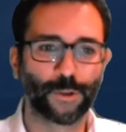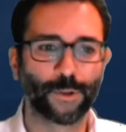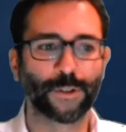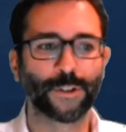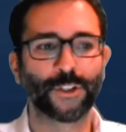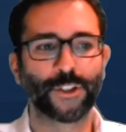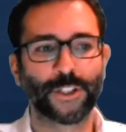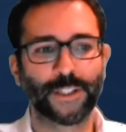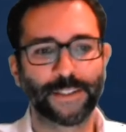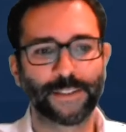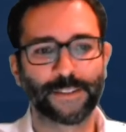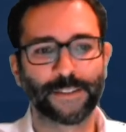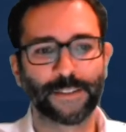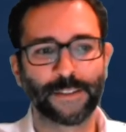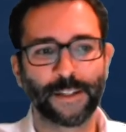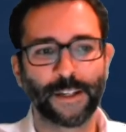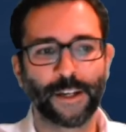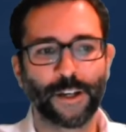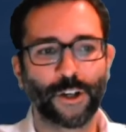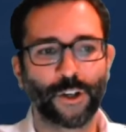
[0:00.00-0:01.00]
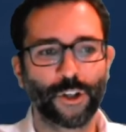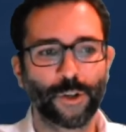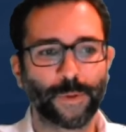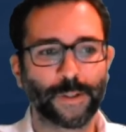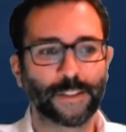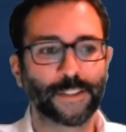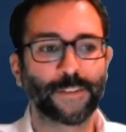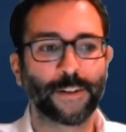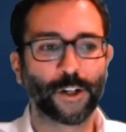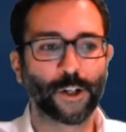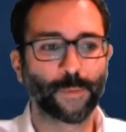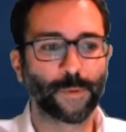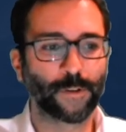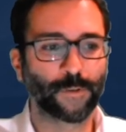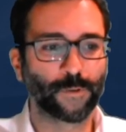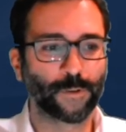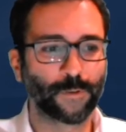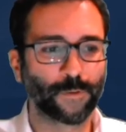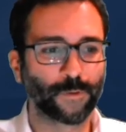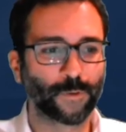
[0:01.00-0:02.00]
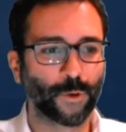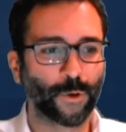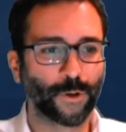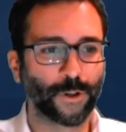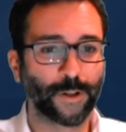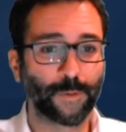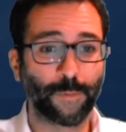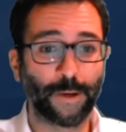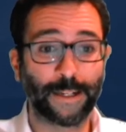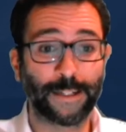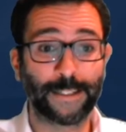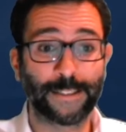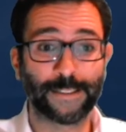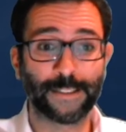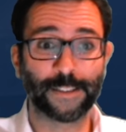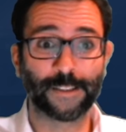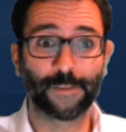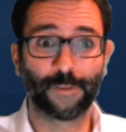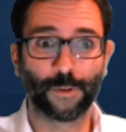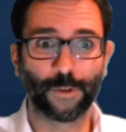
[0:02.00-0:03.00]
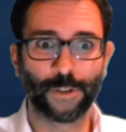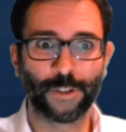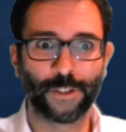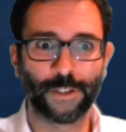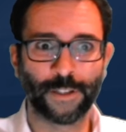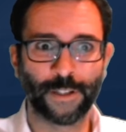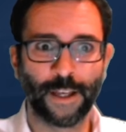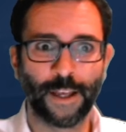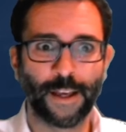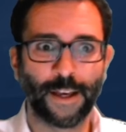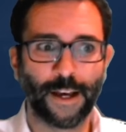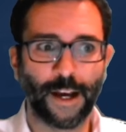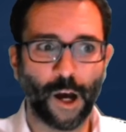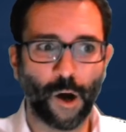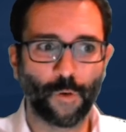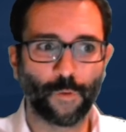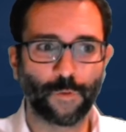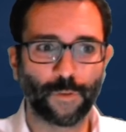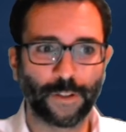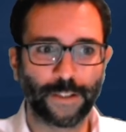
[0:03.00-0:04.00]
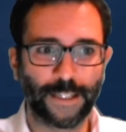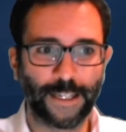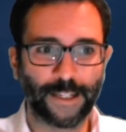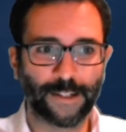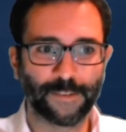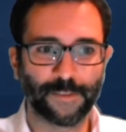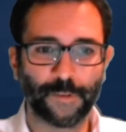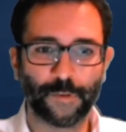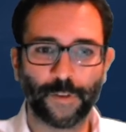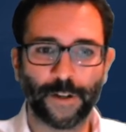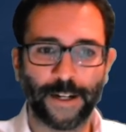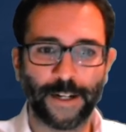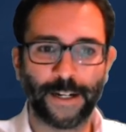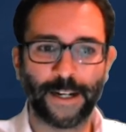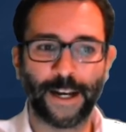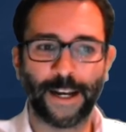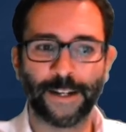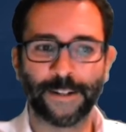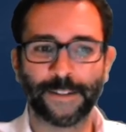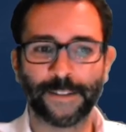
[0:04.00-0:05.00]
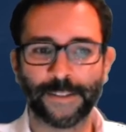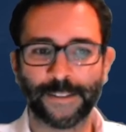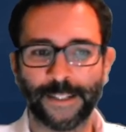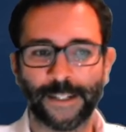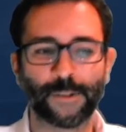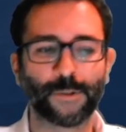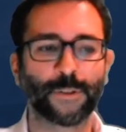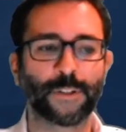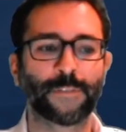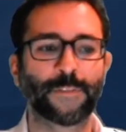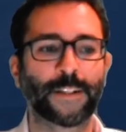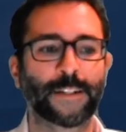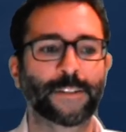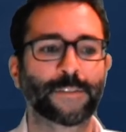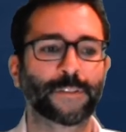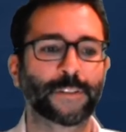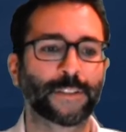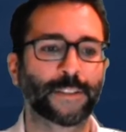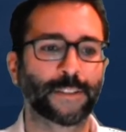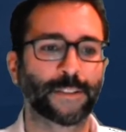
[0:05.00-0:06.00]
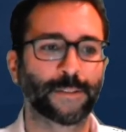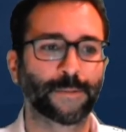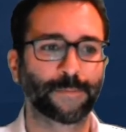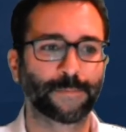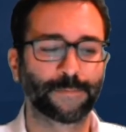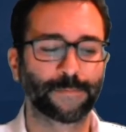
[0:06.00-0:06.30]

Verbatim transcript: Tore schießen. Über 2,5 Tore bei dieser Quote auf jeden Fall eine sehr gute Wette, finde ich.